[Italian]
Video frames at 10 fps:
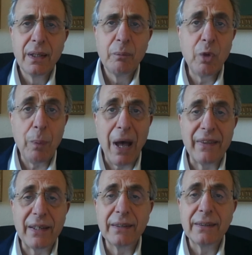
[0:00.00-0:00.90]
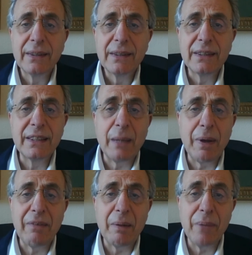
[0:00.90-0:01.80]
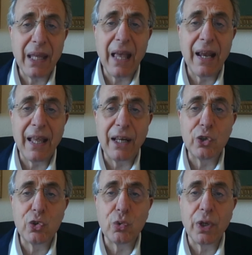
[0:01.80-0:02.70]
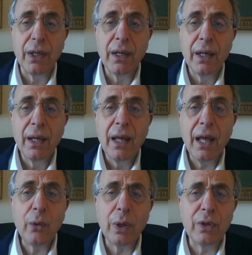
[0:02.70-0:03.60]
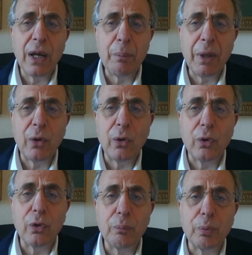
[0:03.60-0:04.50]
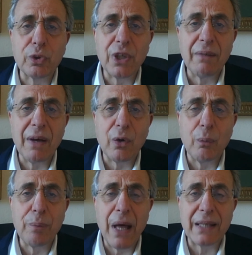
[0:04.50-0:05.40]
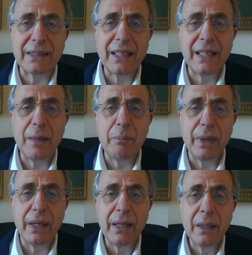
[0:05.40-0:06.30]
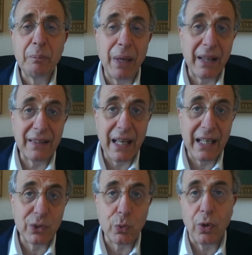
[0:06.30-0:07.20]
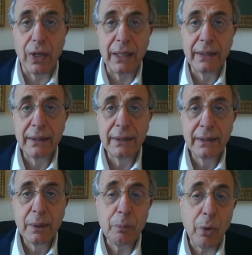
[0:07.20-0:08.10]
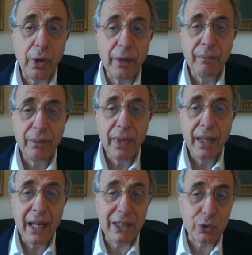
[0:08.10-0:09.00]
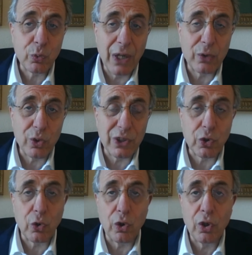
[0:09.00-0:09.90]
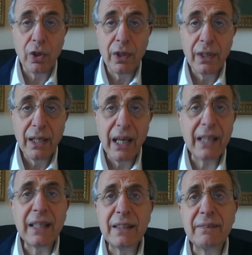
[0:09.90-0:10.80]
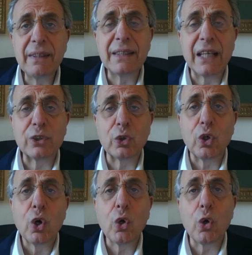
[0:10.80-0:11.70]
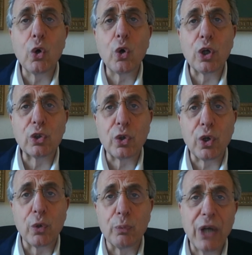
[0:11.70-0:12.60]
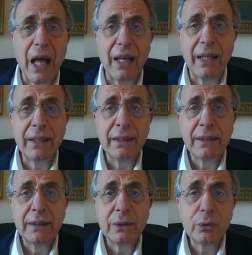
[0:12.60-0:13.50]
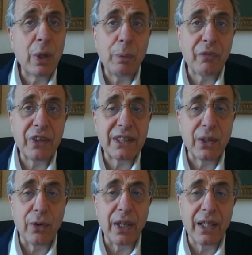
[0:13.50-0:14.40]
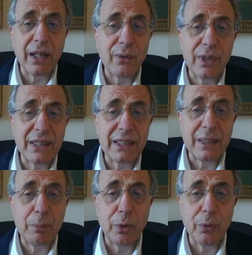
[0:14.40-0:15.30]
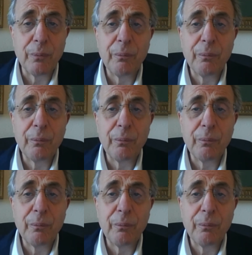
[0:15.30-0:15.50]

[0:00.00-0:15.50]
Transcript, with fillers: Mio padre si chiamava Michele Caligiuri e quando era piccolo non poteva comprarsi i libri per andare a scuola. Poi ha studiato da solo ed è diventato collocatore comunale una professione che non esiste più.